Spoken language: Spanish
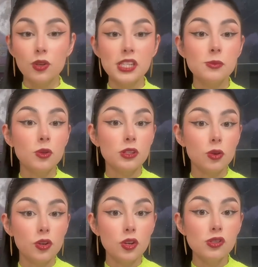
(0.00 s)
turismo de
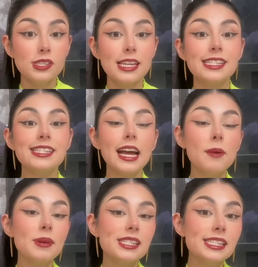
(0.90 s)
Torreón se está
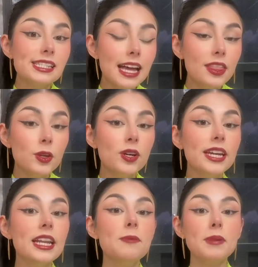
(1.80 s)
capacitando
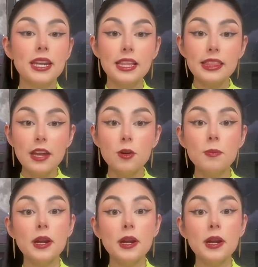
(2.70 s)
en el planetarium